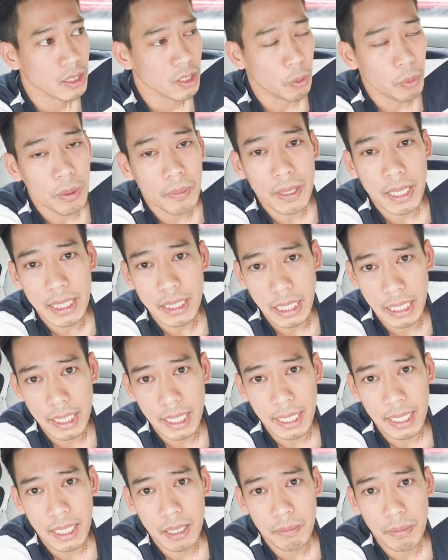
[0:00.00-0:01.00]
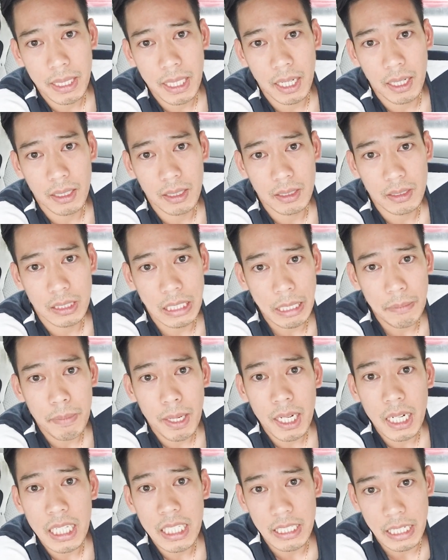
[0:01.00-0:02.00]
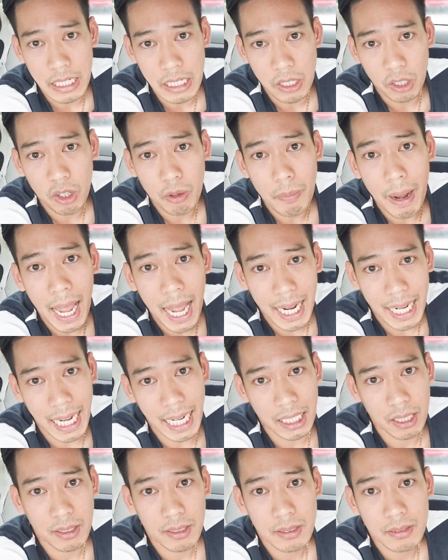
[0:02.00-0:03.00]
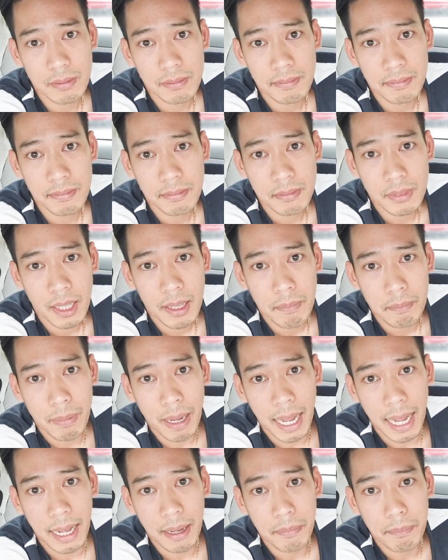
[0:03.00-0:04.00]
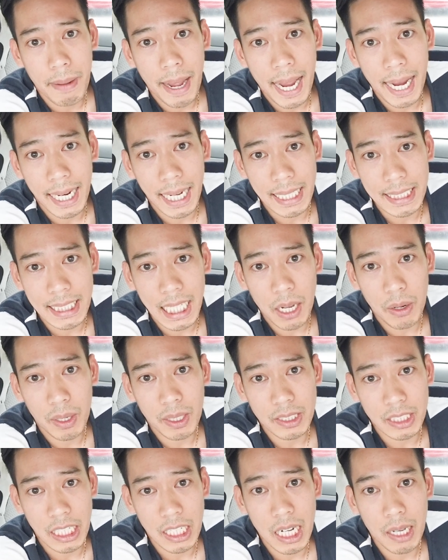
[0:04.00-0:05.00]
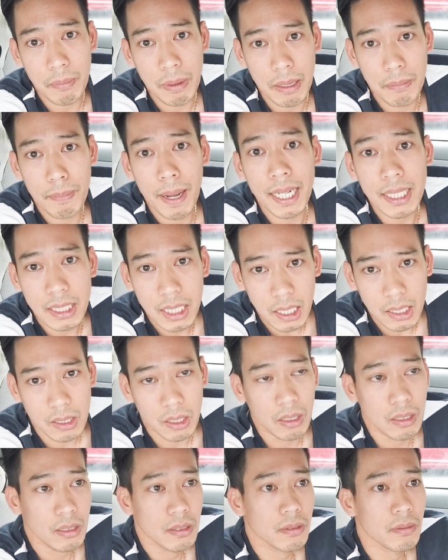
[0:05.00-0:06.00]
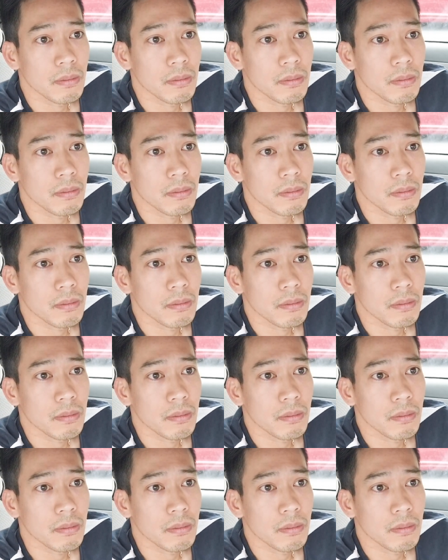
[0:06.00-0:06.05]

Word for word: cũng giống cái chị này đi bây giờ chị mới ly dị được có 3 ngày thôi mà ba ngày sau là chị đã bị bắn chết rồi